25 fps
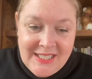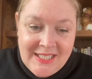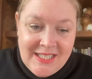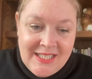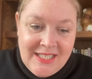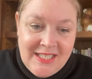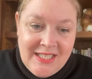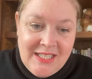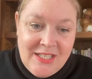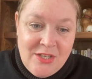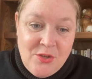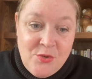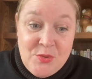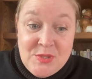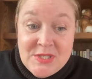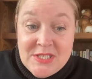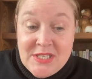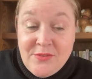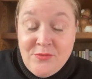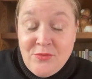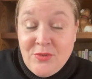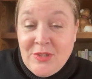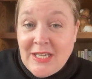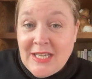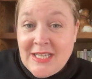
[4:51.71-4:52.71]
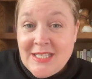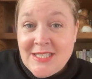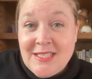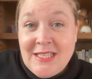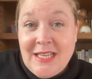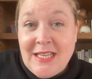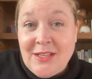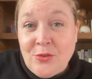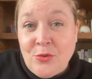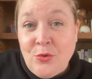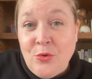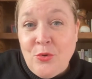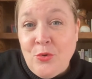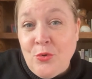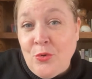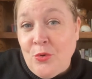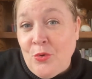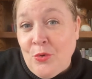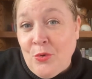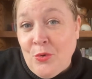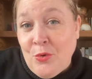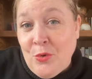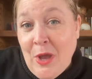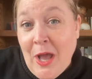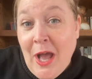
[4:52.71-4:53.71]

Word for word: Et lui, ce qu'il voudrait, c'est être le,